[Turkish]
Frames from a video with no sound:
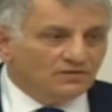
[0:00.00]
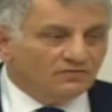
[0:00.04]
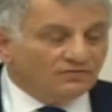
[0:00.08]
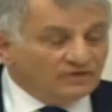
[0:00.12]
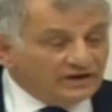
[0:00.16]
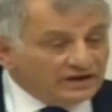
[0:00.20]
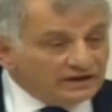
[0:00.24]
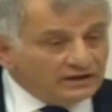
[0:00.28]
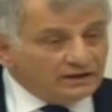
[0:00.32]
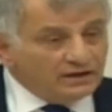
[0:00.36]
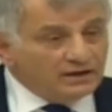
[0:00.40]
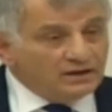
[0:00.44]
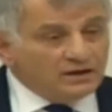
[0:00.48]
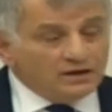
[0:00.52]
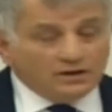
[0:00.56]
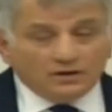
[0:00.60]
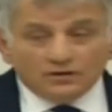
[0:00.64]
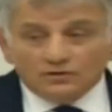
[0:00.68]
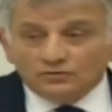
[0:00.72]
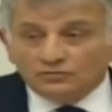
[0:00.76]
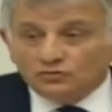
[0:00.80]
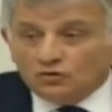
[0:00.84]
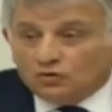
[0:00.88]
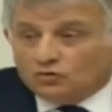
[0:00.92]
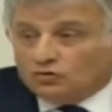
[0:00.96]
Ve
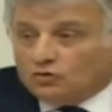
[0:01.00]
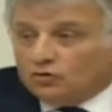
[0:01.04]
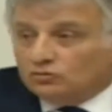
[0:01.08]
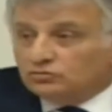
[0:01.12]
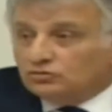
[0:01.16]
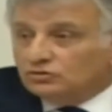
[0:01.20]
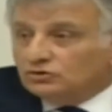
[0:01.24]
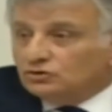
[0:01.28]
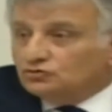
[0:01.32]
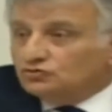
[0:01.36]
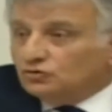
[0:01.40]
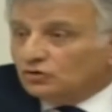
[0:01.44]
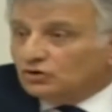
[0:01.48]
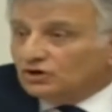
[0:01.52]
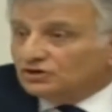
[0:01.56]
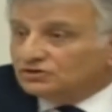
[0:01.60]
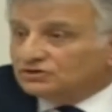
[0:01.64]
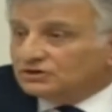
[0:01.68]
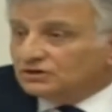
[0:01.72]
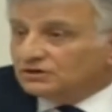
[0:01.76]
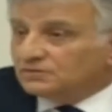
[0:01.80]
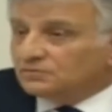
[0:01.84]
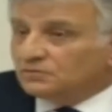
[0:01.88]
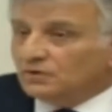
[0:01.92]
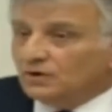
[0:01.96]
yok olduğu da çok
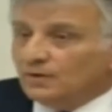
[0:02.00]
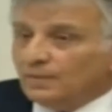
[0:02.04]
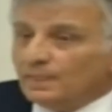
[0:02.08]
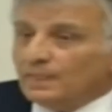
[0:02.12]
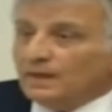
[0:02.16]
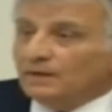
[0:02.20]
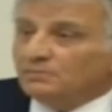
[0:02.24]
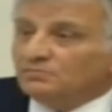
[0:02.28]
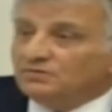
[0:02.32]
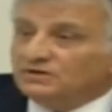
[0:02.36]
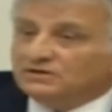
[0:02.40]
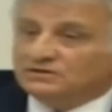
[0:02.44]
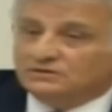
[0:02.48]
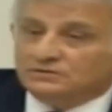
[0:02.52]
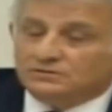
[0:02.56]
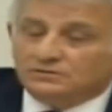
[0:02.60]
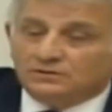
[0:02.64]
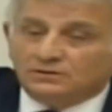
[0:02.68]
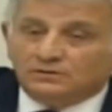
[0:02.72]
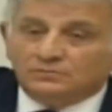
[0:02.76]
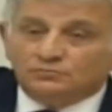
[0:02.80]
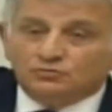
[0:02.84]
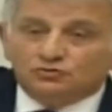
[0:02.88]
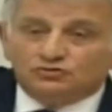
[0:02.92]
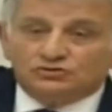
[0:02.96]
açık. Biz
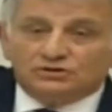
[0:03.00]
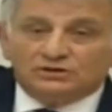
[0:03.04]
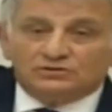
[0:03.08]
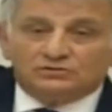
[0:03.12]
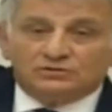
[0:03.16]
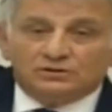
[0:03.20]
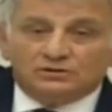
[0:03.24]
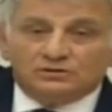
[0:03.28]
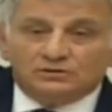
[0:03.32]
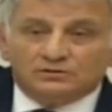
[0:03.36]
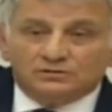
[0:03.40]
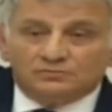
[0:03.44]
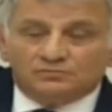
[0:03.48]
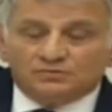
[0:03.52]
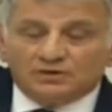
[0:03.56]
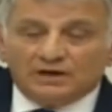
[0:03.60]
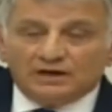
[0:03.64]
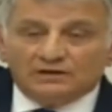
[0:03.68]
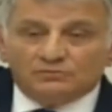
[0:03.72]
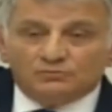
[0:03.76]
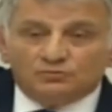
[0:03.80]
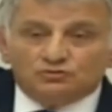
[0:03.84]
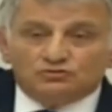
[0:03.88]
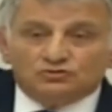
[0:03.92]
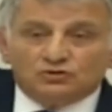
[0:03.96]
e, bütçe e,
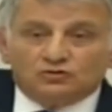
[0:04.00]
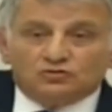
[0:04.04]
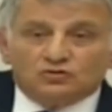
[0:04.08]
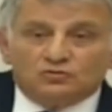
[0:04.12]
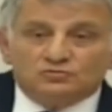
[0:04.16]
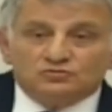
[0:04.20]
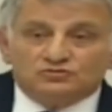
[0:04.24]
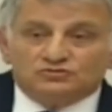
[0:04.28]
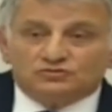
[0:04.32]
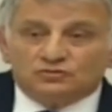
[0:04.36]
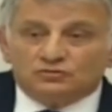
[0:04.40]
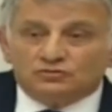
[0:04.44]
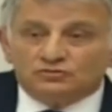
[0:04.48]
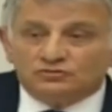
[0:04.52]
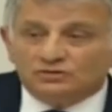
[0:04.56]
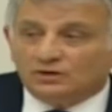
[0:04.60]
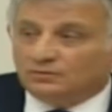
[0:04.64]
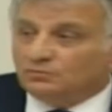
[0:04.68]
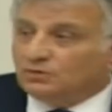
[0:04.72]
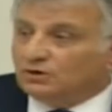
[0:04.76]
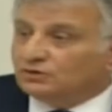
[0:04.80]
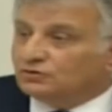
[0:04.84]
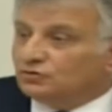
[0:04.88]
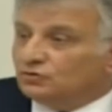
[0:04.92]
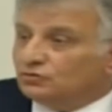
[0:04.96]
plan bütçe
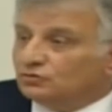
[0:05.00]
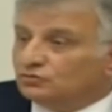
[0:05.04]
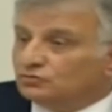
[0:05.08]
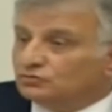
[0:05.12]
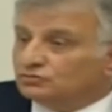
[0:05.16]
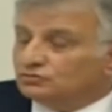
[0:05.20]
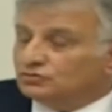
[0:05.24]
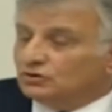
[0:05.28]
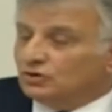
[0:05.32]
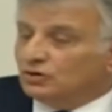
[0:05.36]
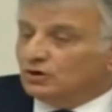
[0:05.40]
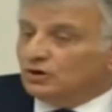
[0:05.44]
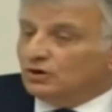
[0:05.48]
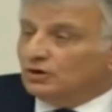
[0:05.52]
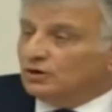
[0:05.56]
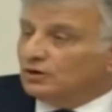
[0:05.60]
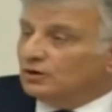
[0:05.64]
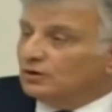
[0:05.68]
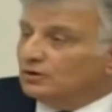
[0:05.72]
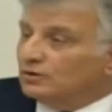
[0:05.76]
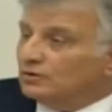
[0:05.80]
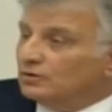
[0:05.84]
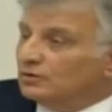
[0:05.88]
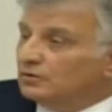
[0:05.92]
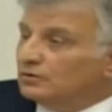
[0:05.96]
komisyonunda bakıyoruz.
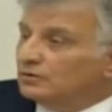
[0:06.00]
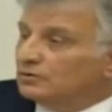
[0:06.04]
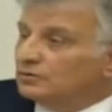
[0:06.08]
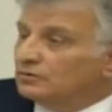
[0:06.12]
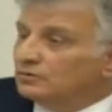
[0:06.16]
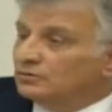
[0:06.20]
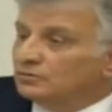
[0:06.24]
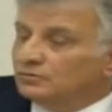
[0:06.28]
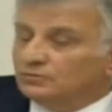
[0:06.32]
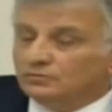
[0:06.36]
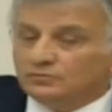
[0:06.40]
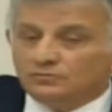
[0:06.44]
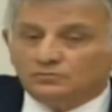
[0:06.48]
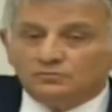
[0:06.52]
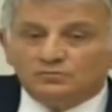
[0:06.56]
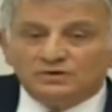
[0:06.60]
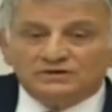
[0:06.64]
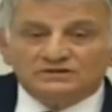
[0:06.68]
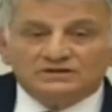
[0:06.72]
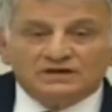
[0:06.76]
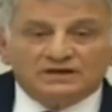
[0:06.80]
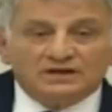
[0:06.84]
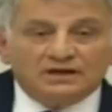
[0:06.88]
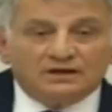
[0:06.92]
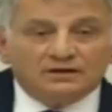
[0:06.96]
E,
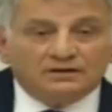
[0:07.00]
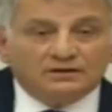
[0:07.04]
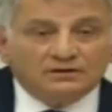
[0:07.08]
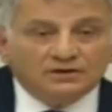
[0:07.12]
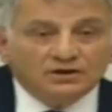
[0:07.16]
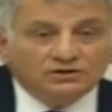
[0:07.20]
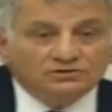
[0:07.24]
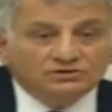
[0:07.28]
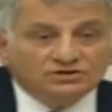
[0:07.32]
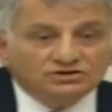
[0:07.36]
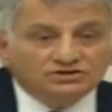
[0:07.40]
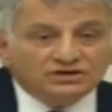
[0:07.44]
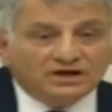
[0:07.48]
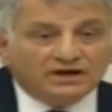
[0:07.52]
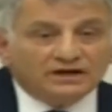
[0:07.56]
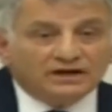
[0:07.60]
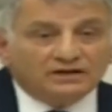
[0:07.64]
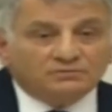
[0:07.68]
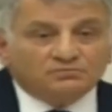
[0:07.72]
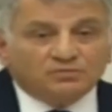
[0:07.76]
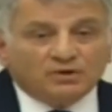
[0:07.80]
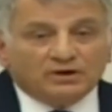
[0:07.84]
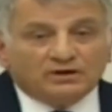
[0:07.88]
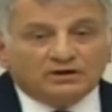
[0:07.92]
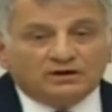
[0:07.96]
mesela
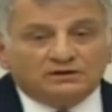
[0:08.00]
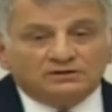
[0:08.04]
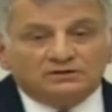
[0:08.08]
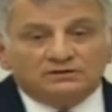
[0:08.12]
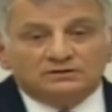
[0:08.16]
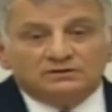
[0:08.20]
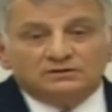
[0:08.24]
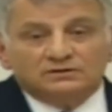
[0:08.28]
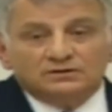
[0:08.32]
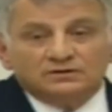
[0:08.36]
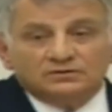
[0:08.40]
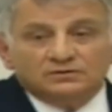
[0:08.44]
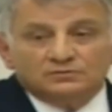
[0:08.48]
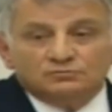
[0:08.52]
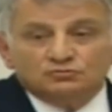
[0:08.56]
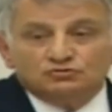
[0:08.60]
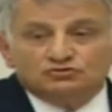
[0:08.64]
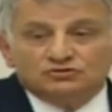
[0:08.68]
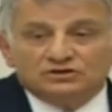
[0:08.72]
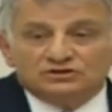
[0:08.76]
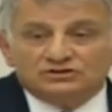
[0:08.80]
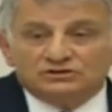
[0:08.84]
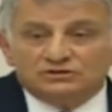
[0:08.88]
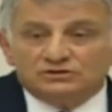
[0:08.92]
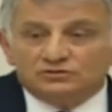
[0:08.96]
Ticaret Bakanı
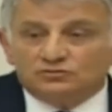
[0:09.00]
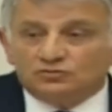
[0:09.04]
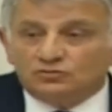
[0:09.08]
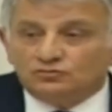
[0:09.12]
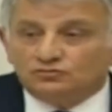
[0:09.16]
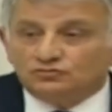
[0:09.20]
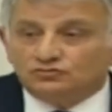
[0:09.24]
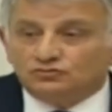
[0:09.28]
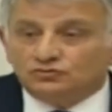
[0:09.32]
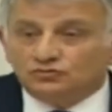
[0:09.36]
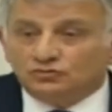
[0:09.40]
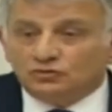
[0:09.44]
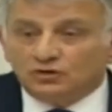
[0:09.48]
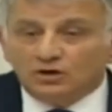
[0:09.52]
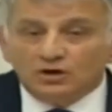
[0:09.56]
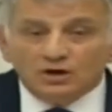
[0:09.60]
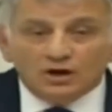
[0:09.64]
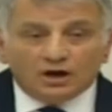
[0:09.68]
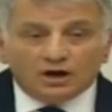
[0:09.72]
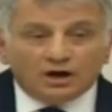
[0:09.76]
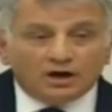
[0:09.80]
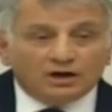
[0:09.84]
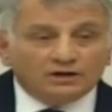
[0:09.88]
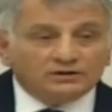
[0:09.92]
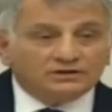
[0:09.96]
bütçesini konuşuyor.
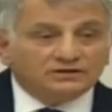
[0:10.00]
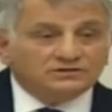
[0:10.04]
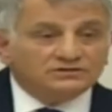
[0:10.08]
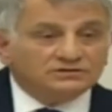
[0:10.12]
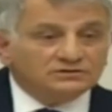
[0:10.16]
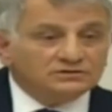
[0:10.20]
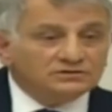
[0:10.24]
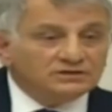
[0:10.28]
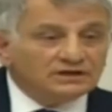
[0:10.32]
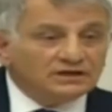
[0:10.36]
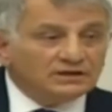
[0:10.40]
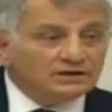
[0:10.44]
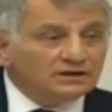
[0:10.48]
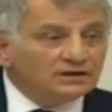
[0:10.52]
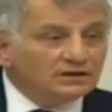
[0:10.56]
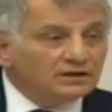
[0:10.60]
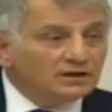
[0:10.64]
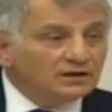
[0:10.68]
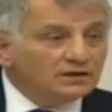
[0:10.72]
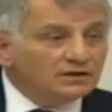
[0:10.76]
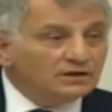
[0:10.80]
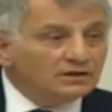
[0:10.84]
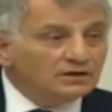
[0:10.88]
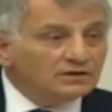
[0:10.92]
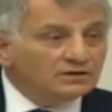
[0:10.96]
Arkasında
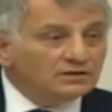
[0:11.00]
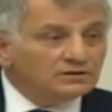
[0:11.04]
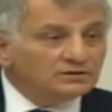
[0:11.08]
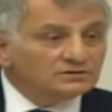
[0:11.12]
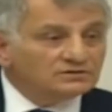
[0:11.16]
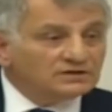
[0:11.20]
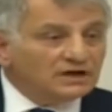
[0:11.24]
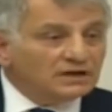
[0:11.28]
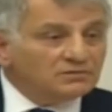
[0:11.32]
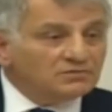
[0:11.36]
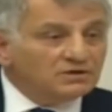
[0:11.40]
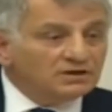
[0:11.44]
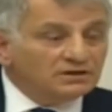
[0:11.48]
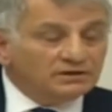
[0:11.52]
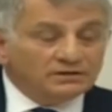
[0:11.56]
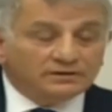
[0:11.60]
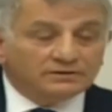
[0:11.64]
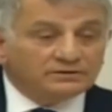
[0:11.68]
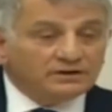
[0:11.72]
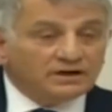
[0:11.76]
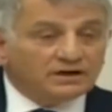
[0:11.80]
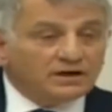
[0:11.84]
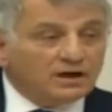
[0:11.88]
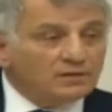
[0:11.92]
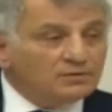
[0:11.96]
serbe,
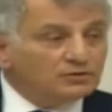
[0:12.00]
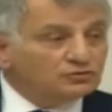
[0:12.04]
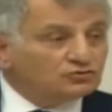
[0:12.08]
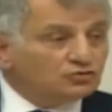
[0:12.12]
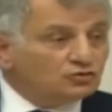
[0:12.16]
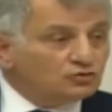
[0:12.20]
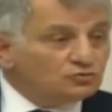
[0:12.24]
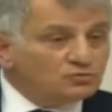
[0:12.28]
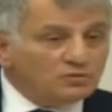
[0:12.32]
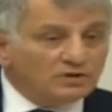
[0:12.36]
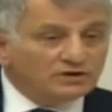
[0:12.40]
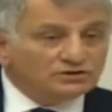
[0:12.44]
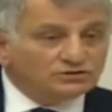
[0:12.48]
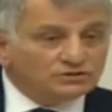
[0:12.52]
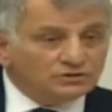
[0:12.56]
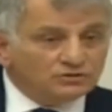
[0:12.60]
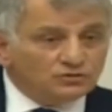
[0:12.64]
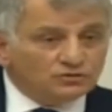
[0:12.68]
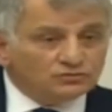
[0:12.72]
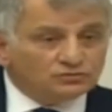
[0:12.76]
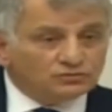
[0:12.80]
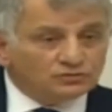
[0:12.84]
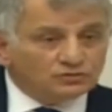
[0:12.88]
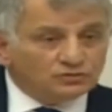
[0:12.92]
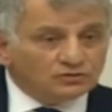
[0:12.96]
e, Rekabet Kurumu Başkanı
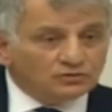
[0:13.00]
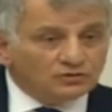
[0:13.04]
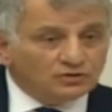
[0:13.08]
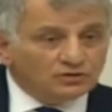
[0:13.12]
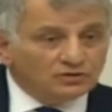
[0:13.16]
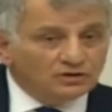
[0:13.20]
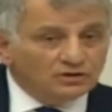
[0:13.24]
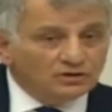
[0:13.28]
oturuyor.